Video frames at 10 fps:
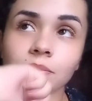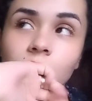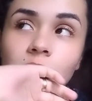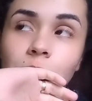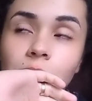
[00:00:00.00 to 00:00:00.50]

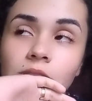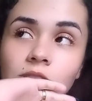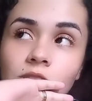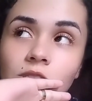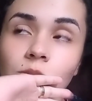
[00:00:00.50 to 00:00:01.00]
depois a
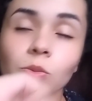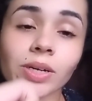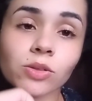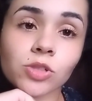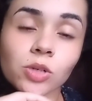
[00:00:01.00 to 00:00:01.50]
gente, o
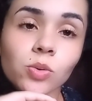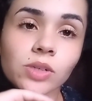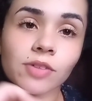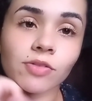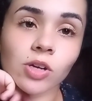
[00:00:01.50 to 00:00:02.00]
marido chegou,
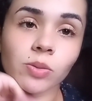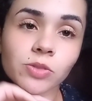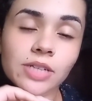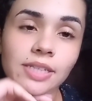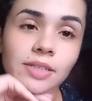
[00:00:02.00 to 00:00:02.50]
né? Veio
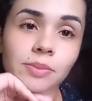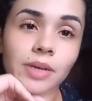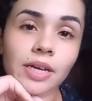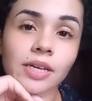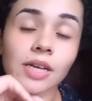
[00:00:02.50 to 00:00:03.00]
almoçar
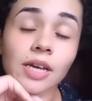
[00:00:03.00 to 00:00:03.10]
também.